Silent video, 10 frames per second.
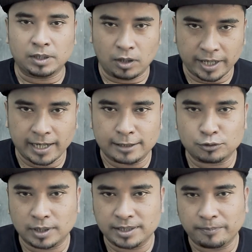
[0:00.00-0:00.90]
Oke
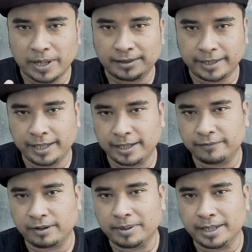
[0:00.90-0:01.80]
langsung aja praktekin
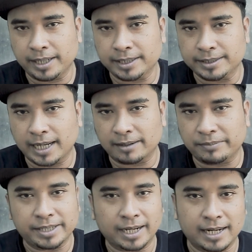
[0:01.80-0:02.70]
everybody Jangan banyak